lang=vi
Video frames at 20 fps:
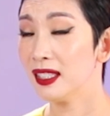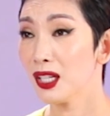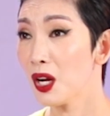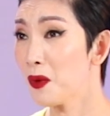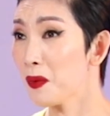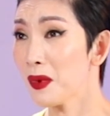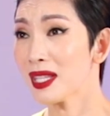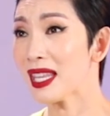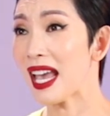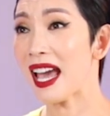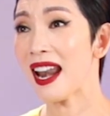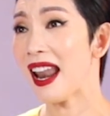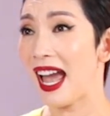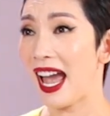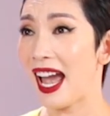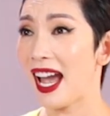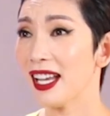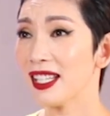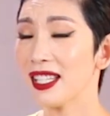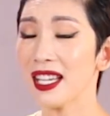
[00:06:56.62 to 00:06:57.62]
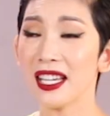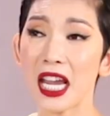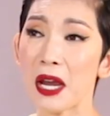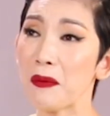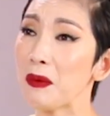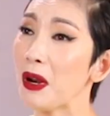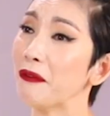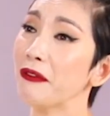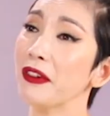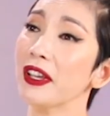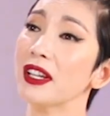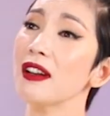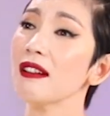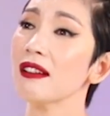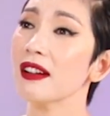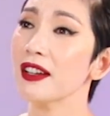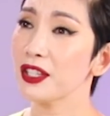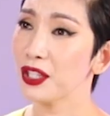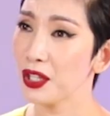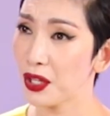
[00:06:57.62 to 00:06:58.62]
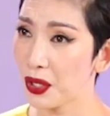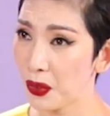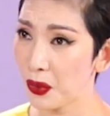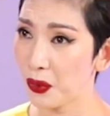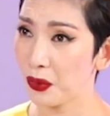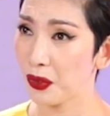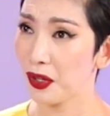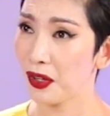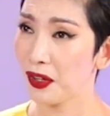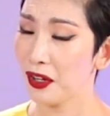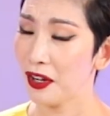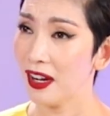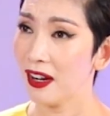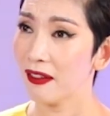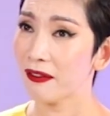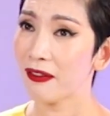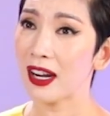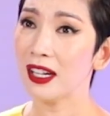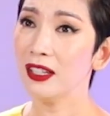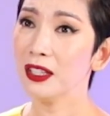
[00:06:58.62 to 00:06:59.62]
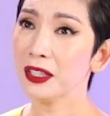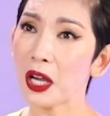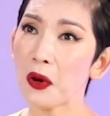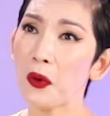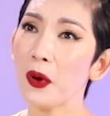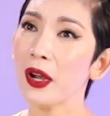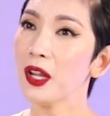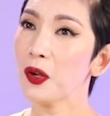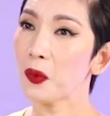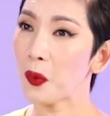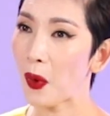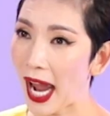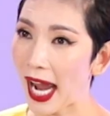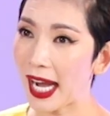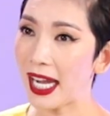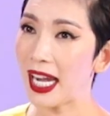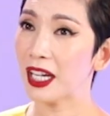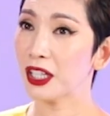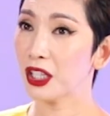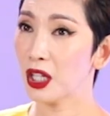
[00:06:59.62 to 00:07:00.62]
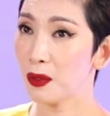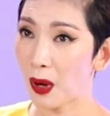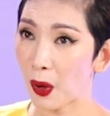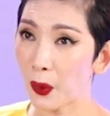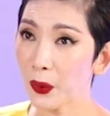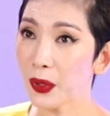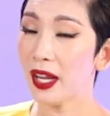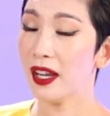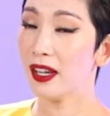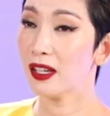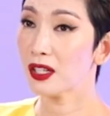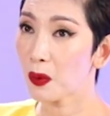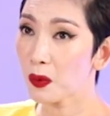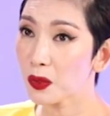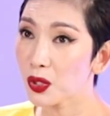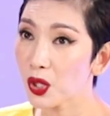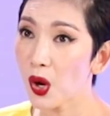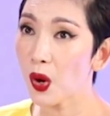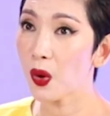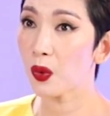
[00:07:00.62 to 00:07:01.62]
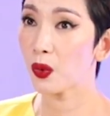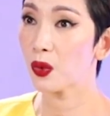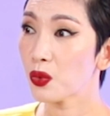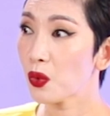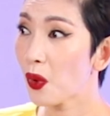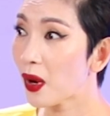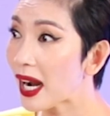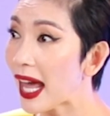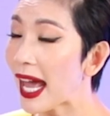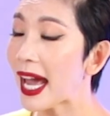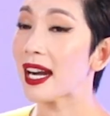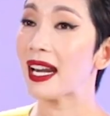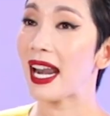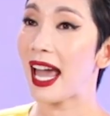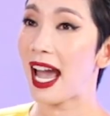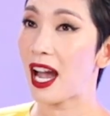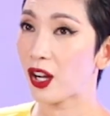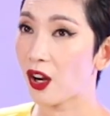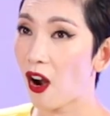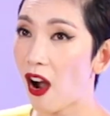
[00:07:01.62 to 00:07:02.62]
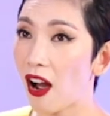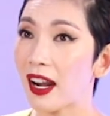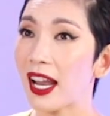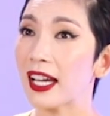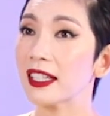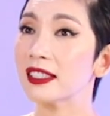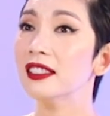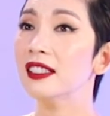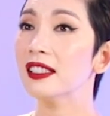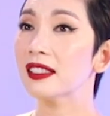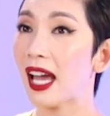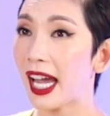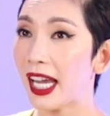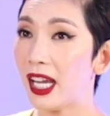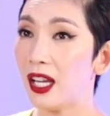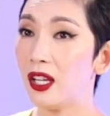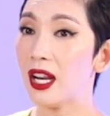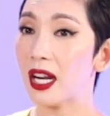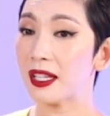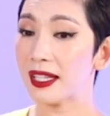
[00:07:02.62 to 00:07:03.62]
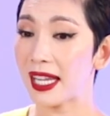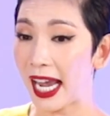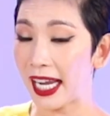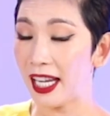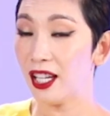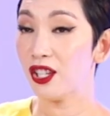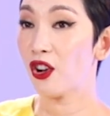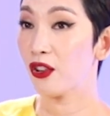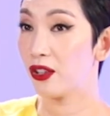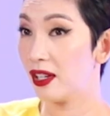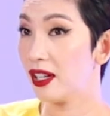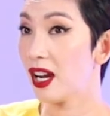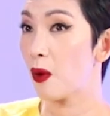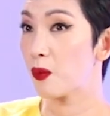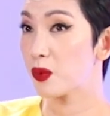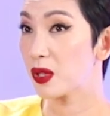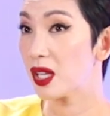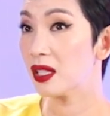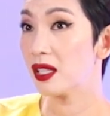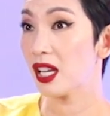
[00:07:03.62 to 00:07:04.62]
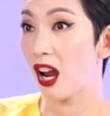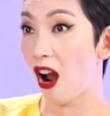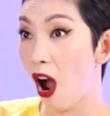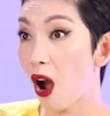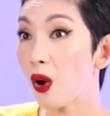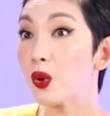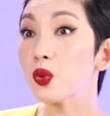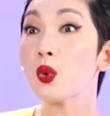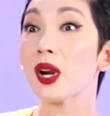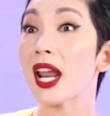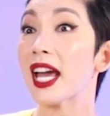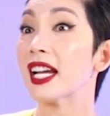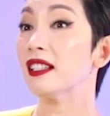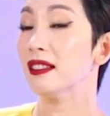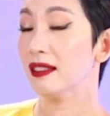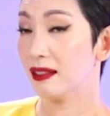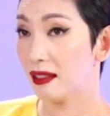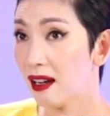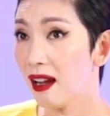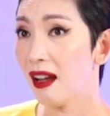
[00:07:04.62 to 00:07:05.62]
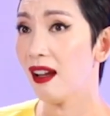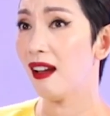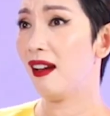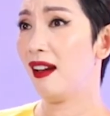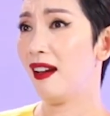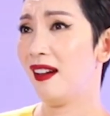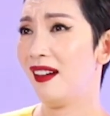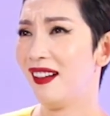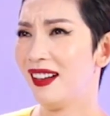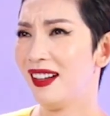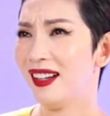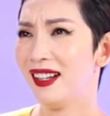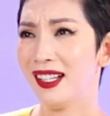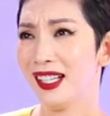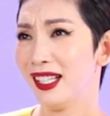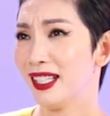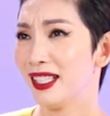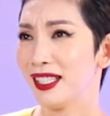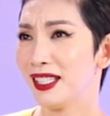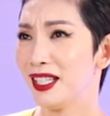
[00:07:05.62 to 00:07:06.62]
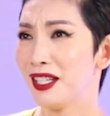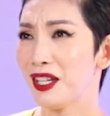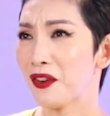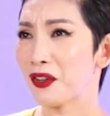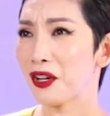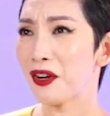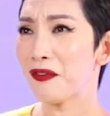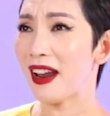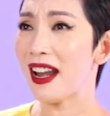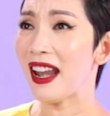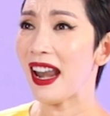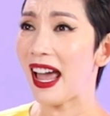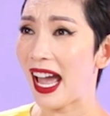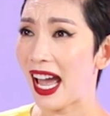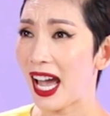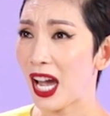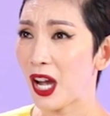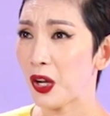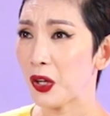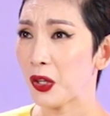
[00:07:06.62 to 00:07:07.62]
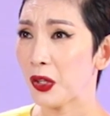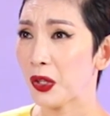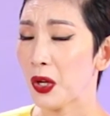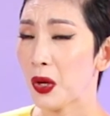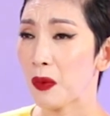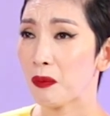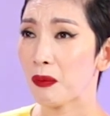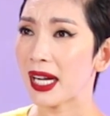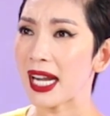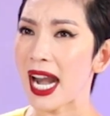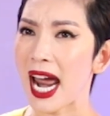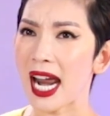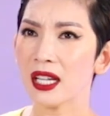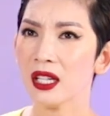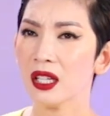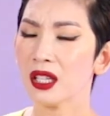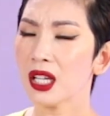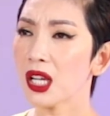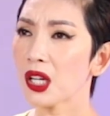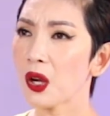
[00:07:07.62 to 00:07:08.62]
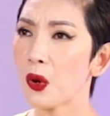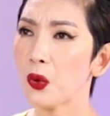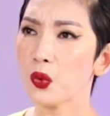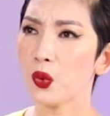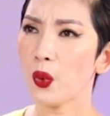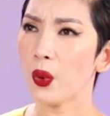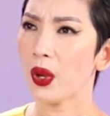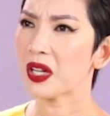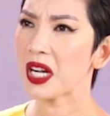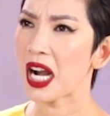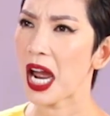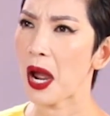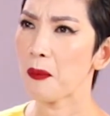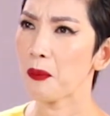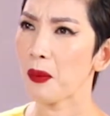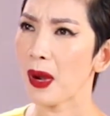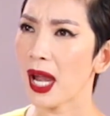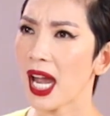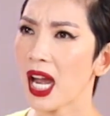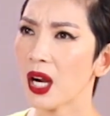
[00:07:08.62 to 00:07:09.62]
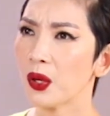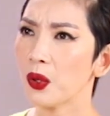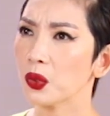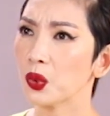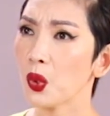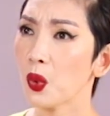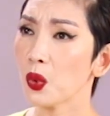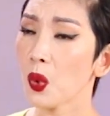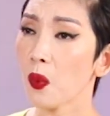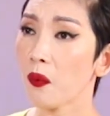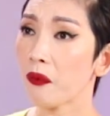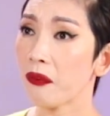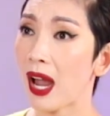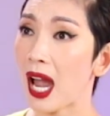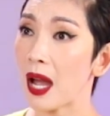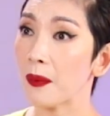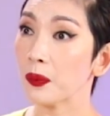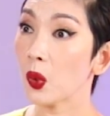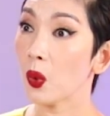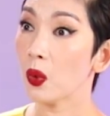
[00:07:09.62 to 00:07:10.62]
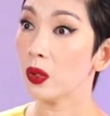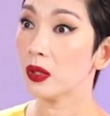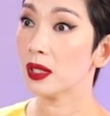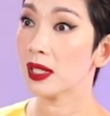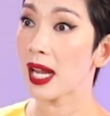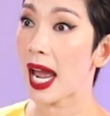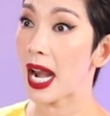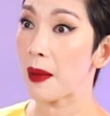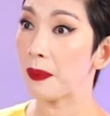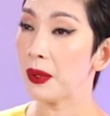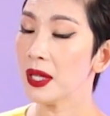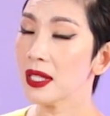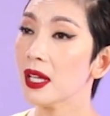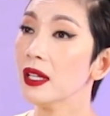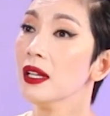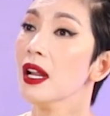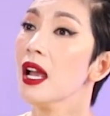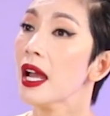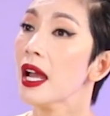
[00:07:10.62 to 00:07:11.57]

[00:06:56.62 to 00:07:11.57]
không có xa lạ chị em làm việc rất là nhiều và lương giáo huy ngoài là người mẫu diễn trong show xuân lan là còn là người thầy dạy cho những học sinh nhỏ của xuân lan nữa chứ đâu có phải lạ mà ra những cái câu chuyện drama rồi tôi xúc phạm tôi chà đạp thí sinh